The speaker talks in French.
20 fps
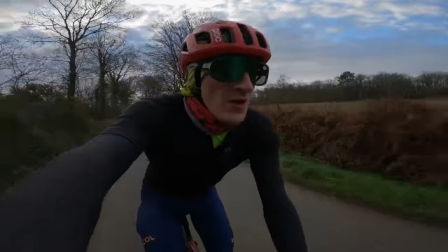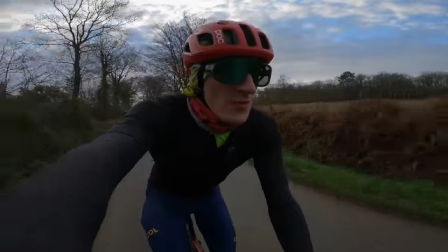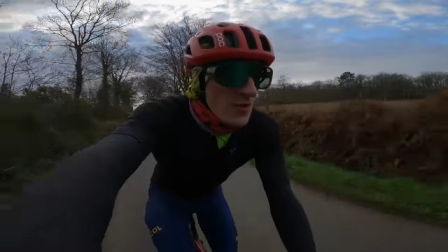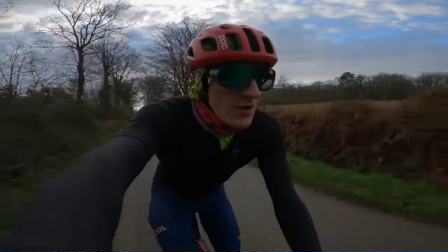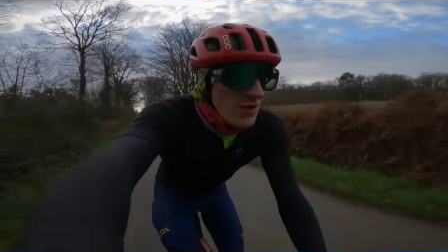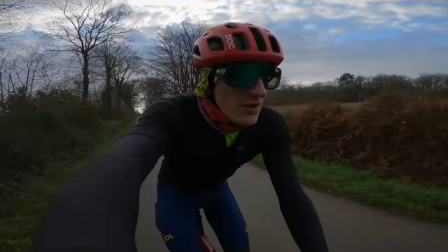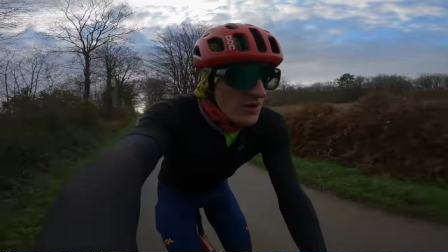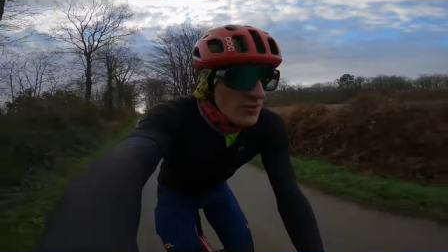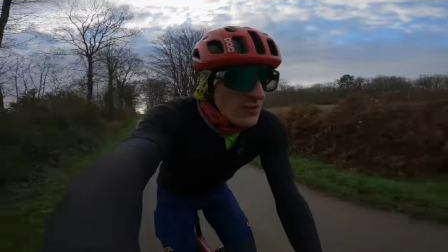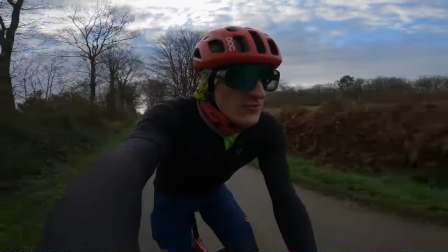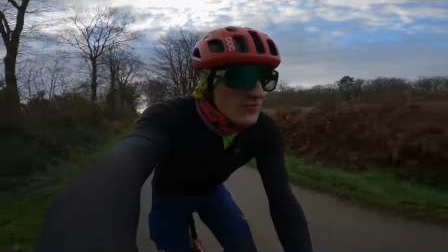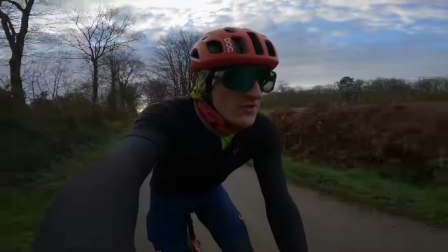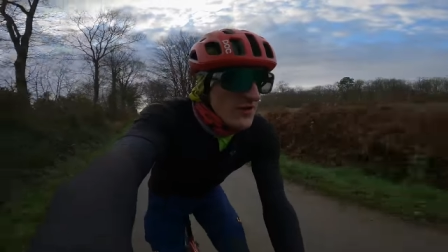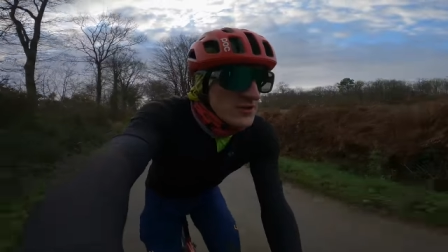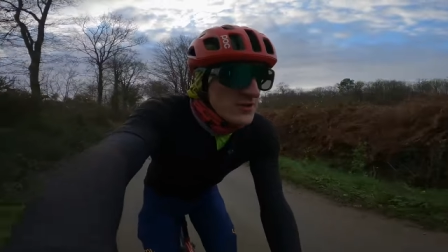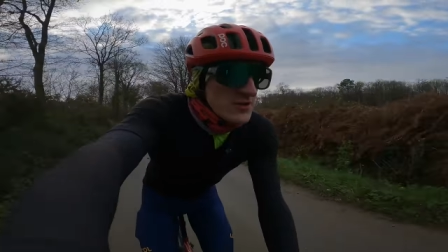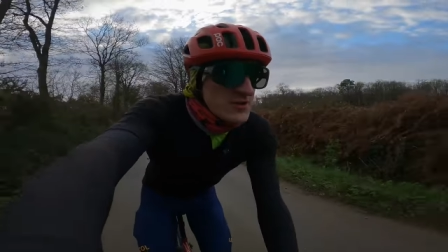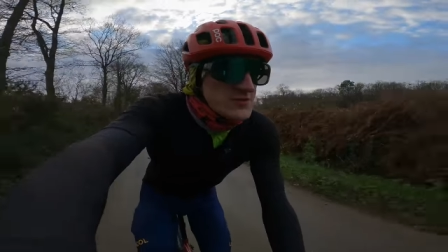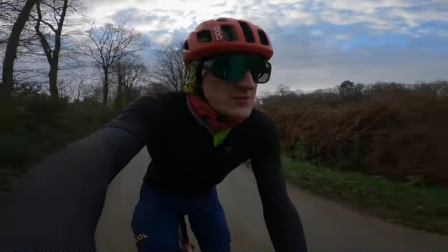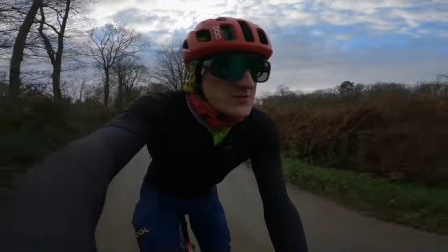Alors,
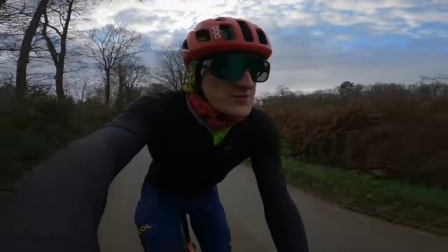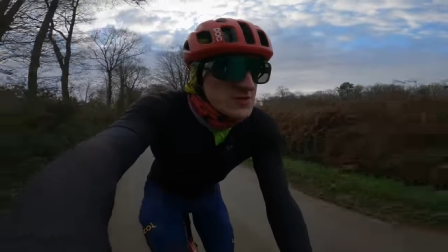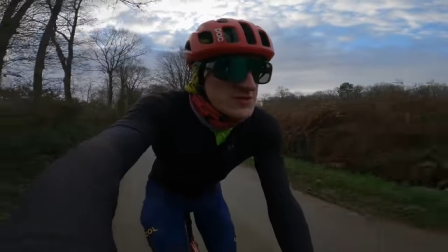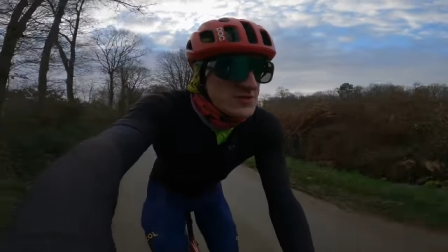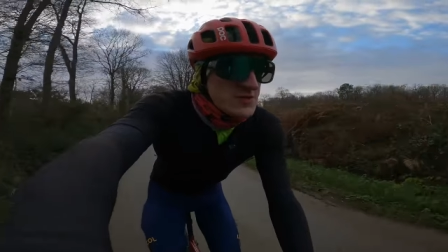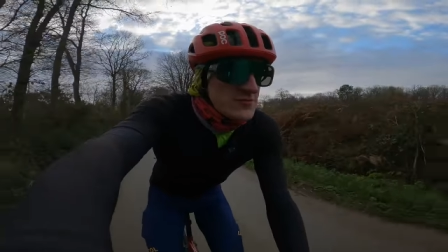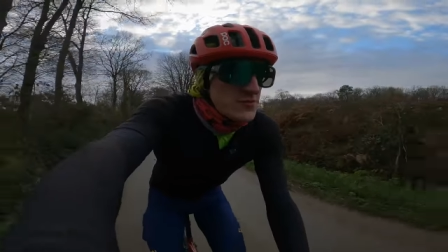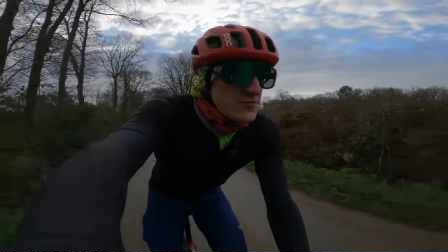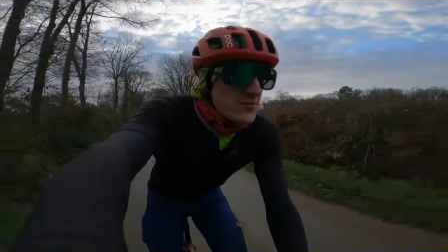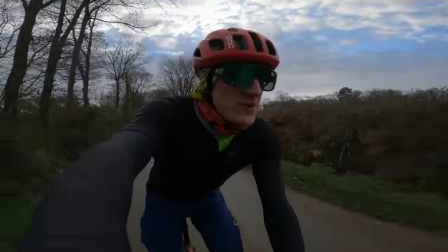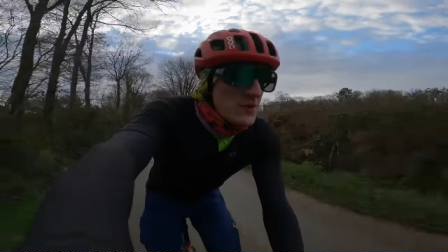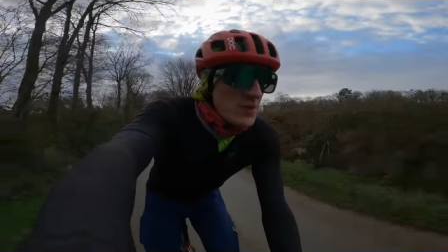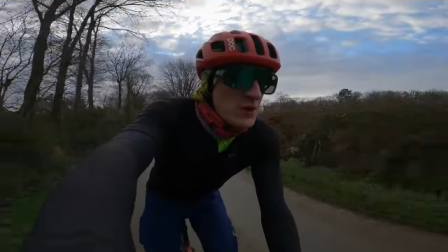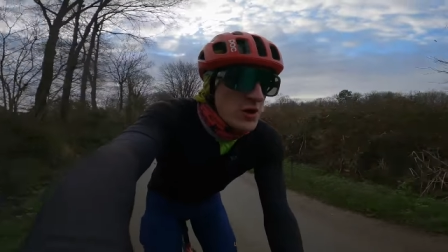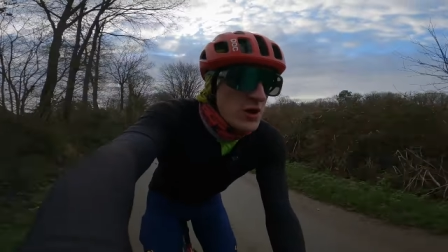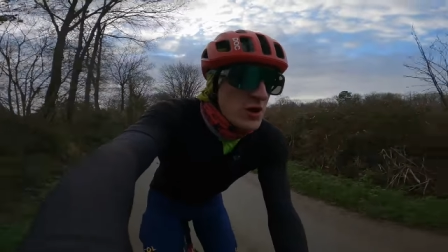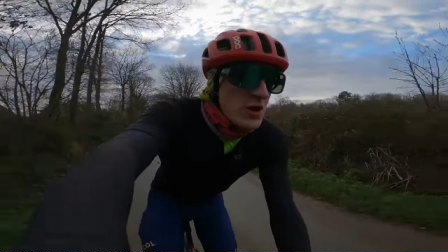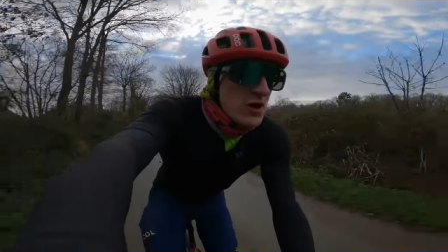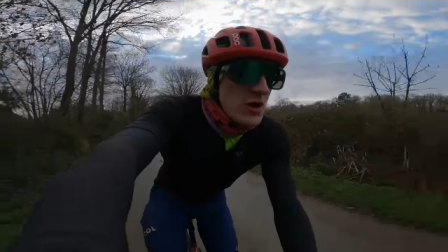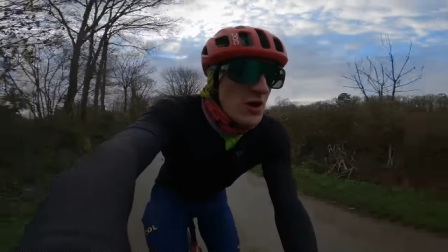concernant les objectifs du vélo,
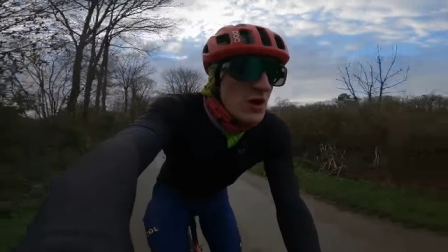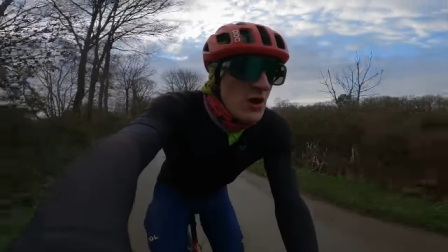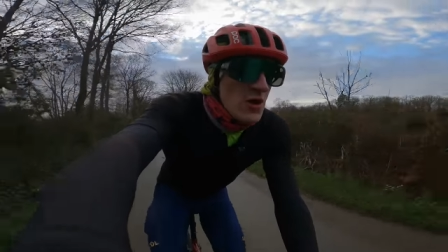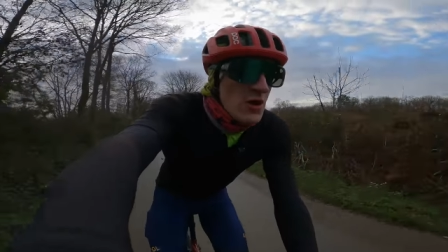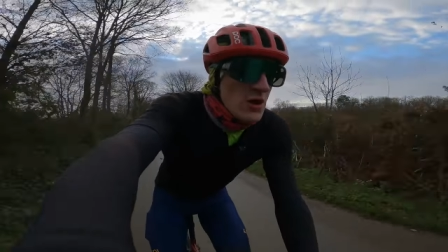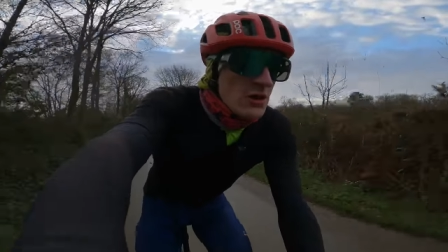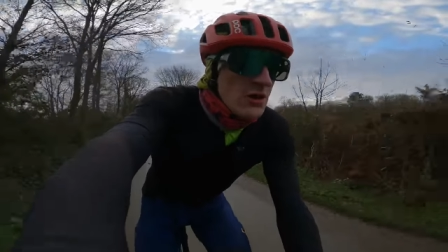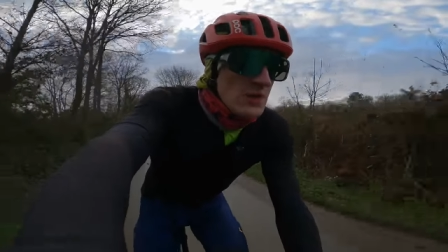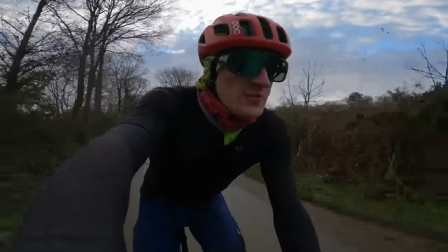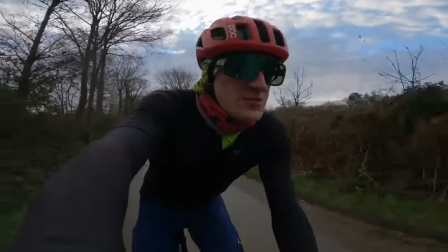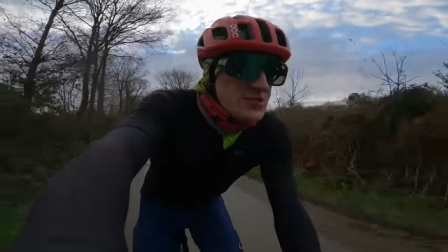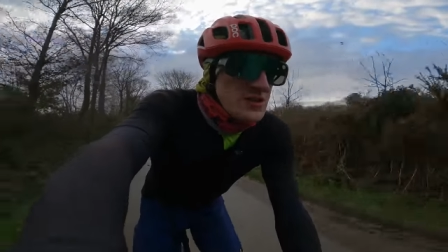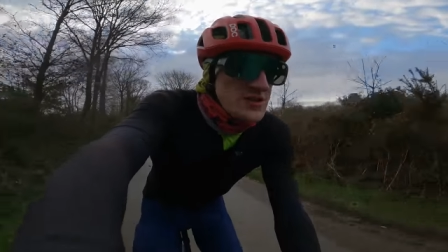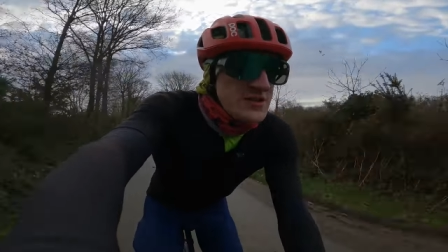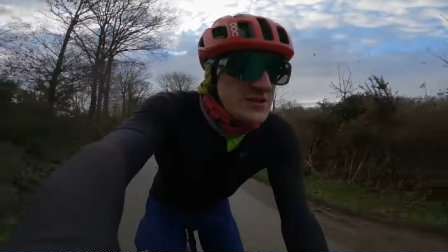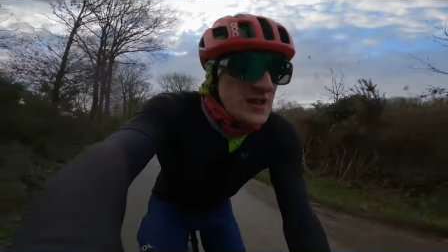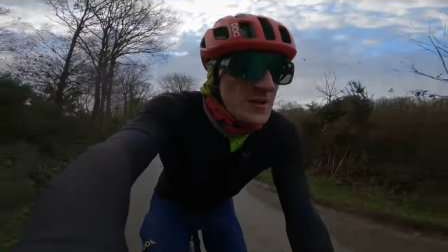comme je l'ai dit,